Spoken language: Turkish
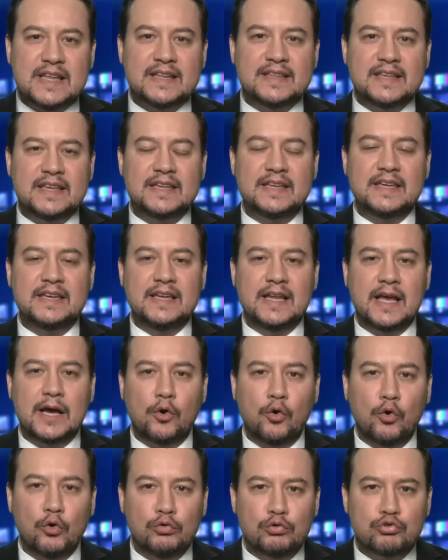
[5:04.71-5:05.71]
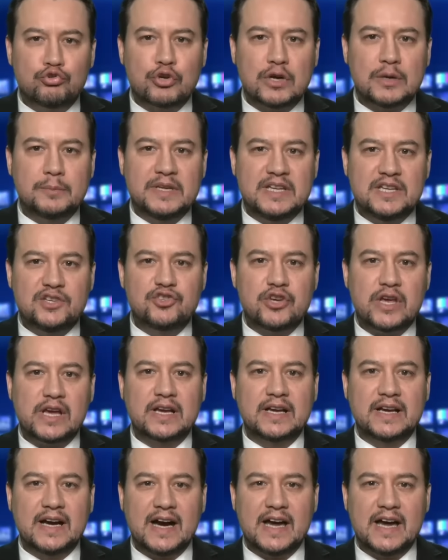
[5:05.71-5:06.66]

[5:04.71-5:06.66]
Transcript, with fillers: nedeniyle oluşabilecek